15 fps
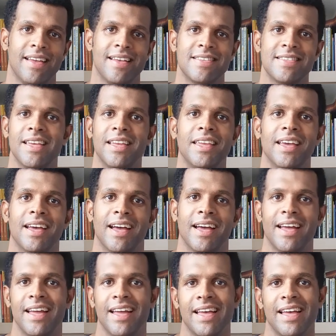Seria
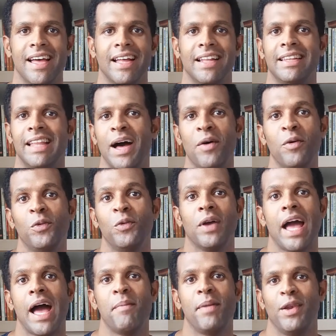dar um
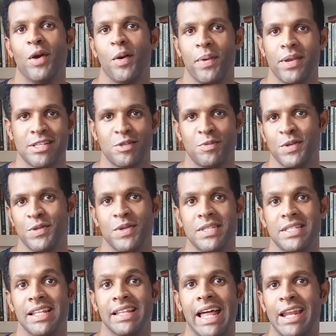lugar melhor para essas pessoas
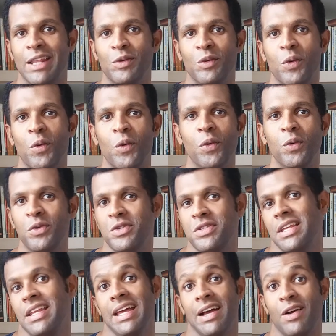sentarem no culto?
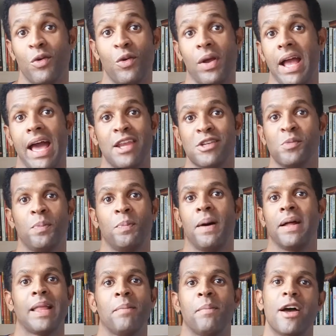Seria colocá-las num
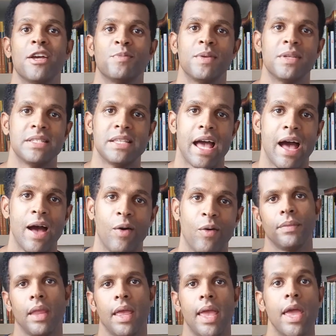patamar especial?
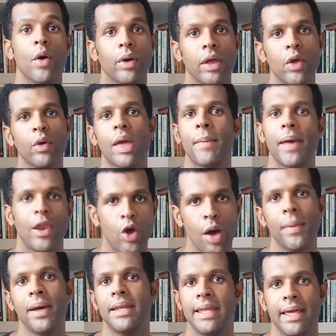Eu creio que a melhor
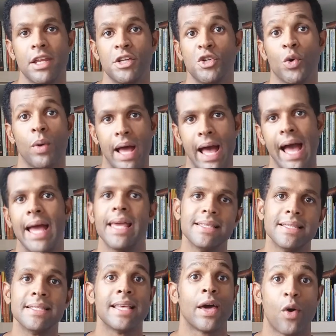maneira de honrar
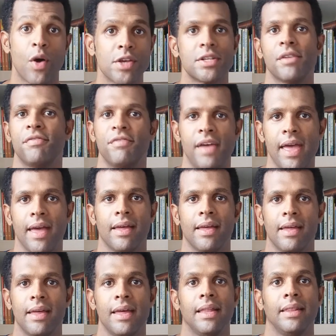esses heróis da fé
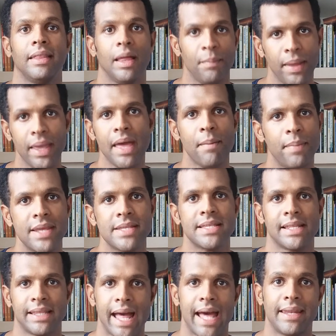também é
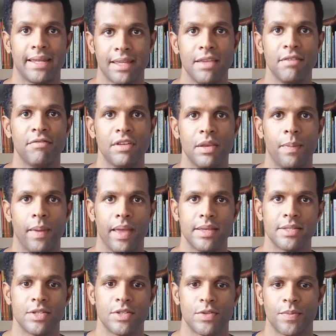apresentada aqui em
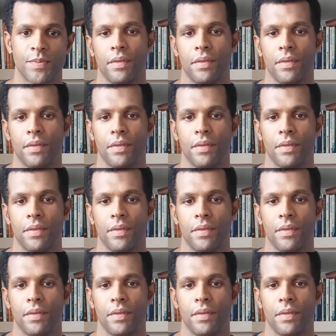Filipenses.